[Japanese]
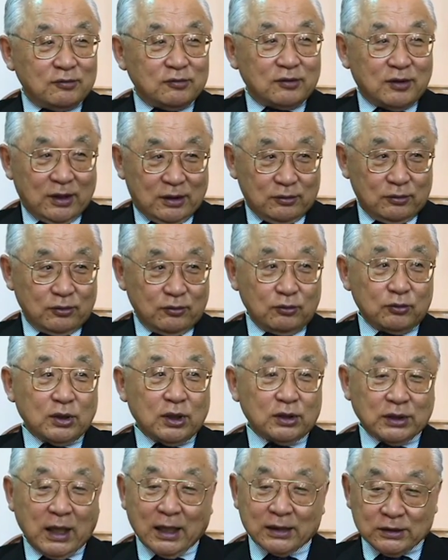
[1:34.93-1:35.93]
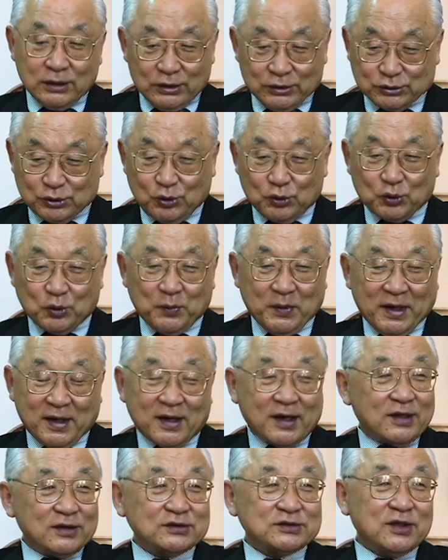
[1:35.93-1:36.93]
んかよそんな仕事ばっ
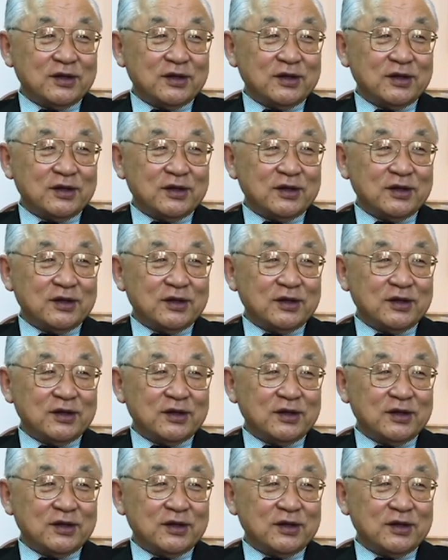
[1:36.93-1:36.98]
かりし